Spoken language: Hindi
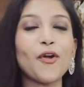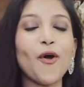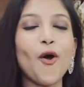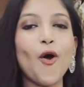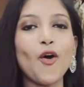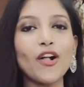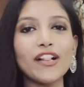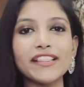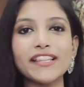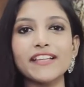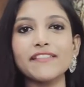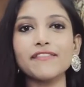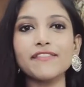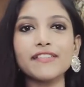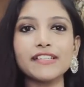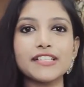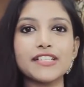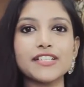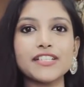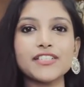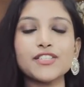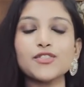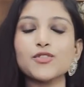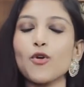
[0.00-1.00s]
फॉर ऑल द
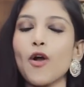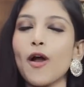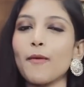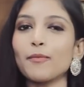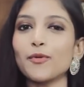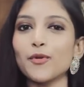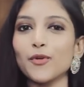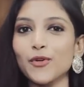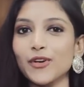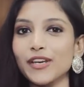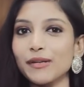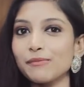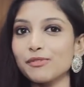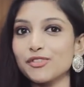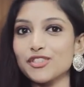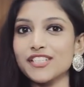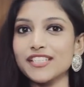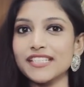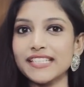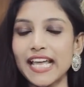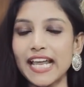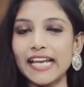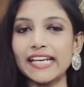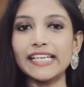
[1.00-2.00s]
विशेज जो आप लोगों ने
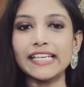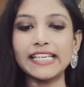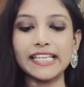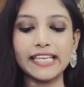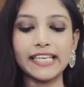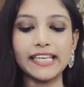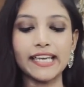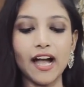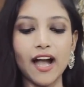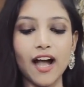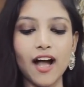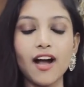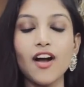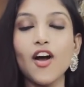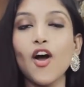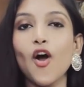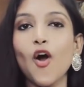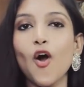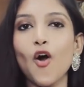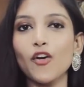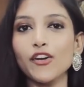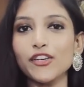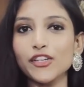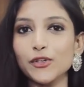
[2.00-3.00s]
मुझे सेंड किया
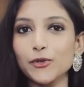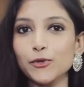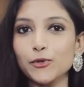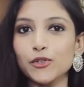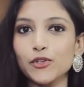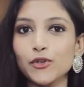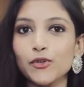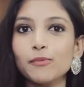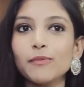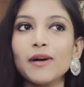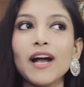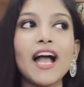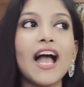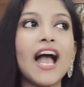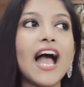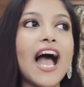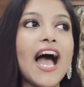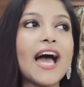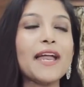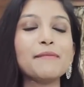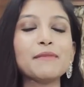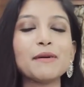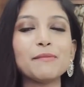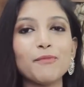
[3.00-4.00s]
ऑन यूट्यूब
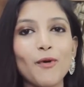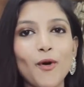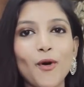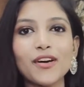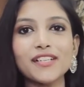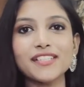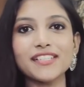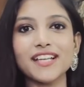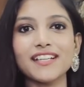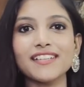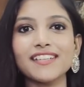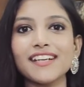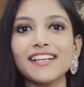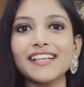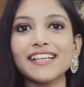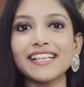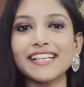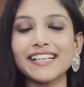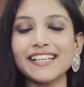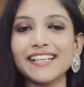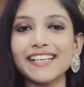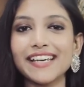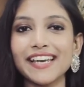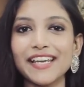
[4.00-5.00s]
एंड मैं बहुत ज़्यादा
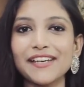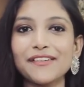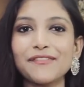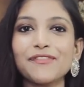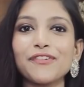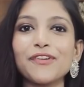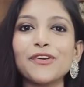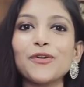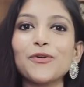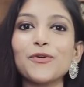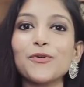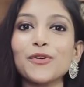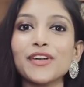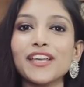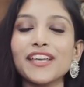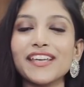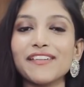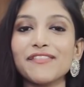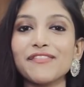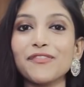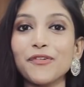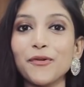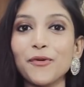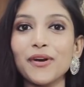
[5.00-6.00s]
ग्रेटफुल हूँ
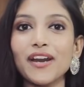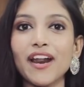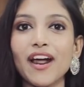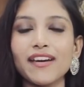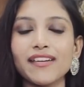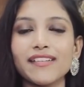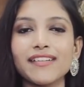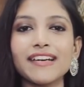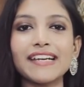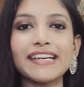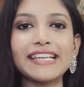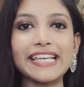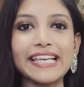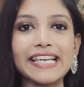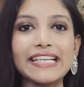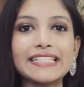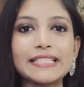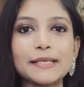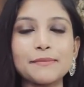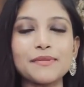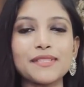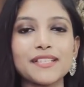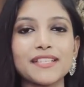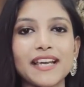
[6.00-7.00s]
कि 400 के
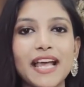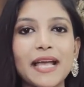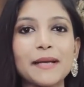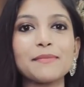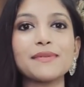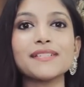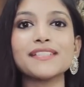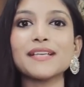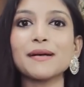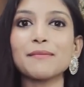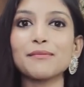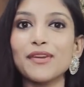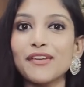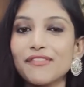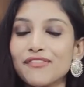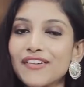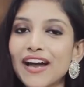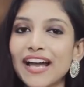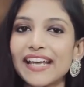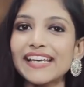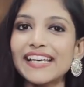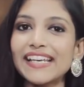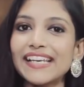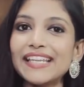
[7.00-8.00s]
सब्सक्राइबर्स हमने
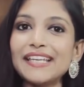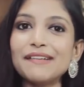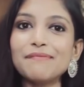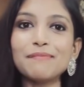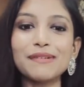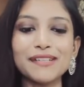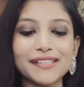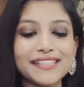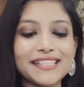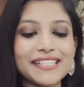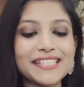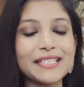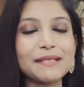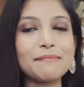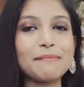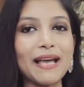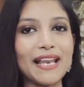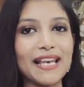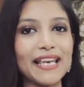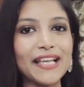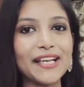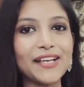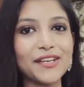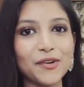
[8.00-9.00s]
फाइनली बर्थडे से
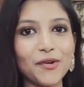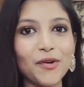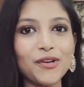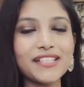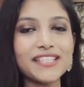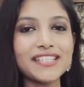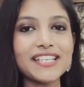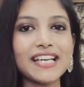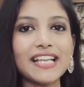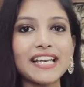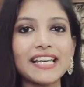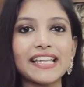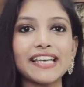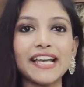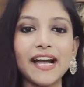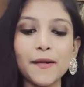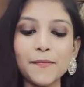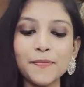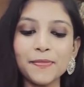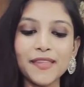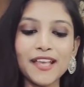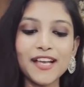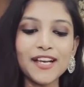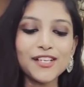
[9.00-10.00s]
पहले क्रॉस कर
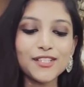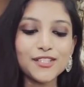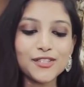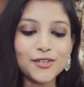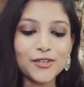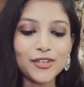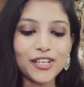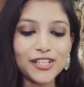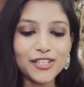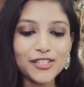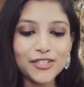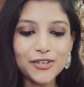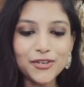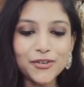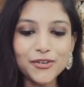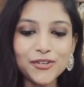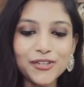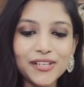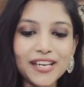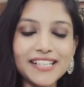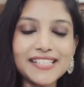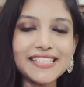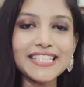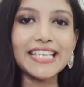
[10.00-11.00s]
लिया सो so, ये
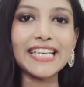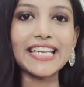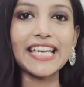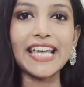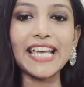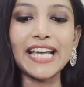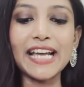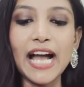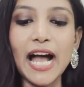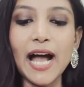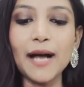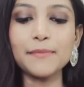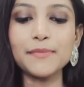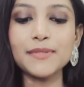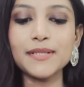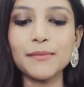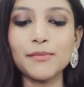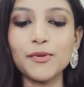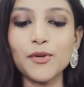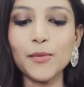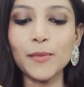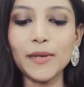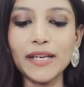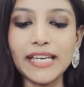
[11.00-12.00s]
छोटा सा केक आप
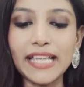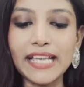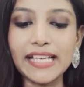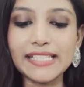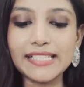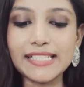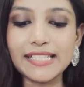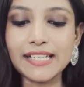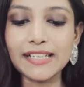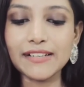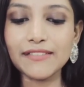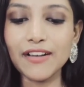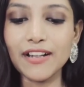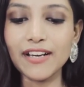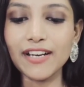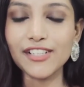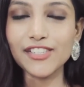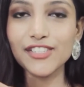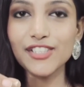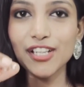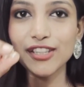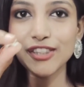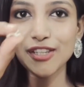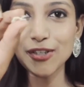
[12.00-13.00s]
सबको मैं टेस्ट
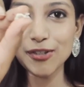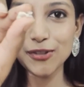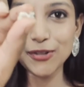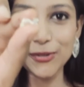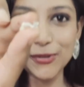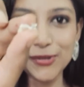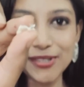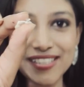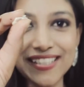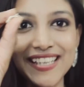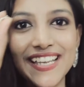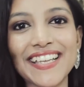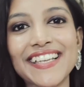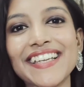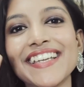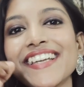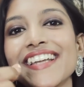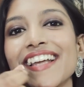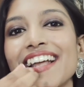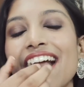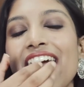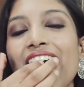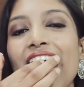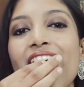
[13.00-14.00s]
करवाना चाहती हूँ दूर से
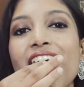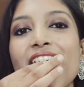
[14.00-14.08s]
ही